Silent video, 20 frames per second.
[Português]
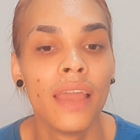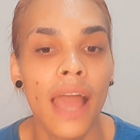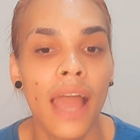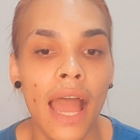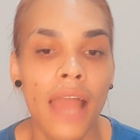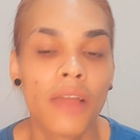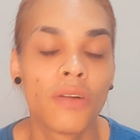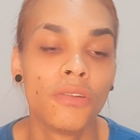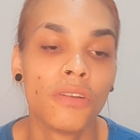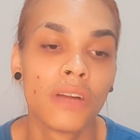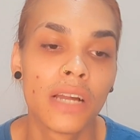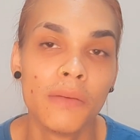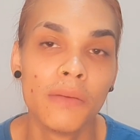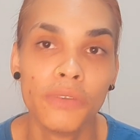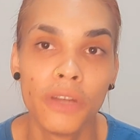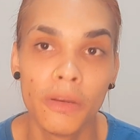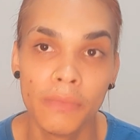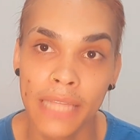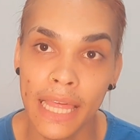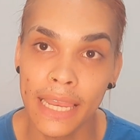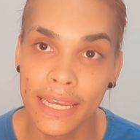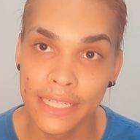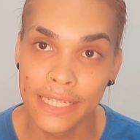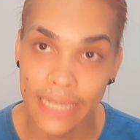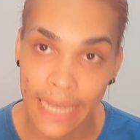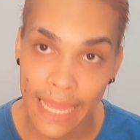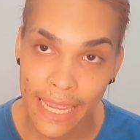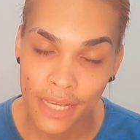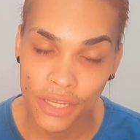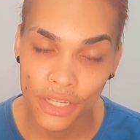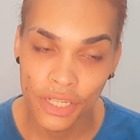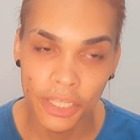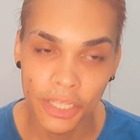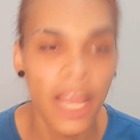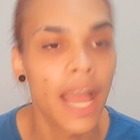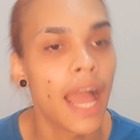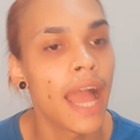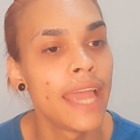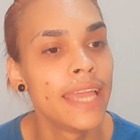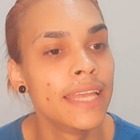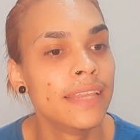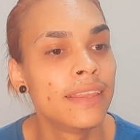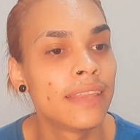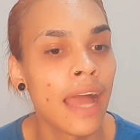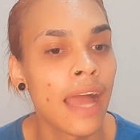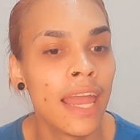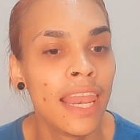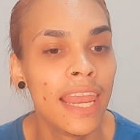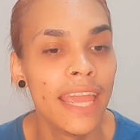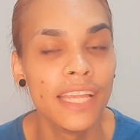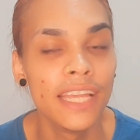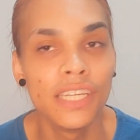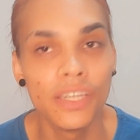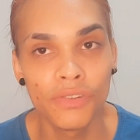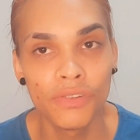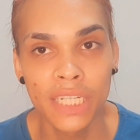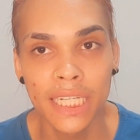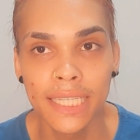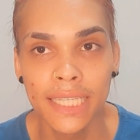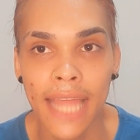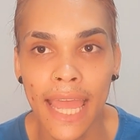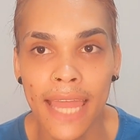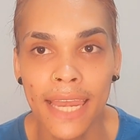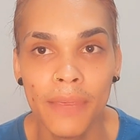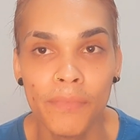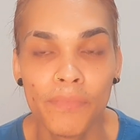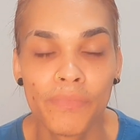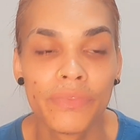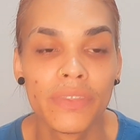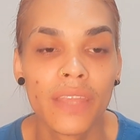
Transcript: Aí colocamos o nome dela de Lady. Aí tá a Lady e o Chandelle.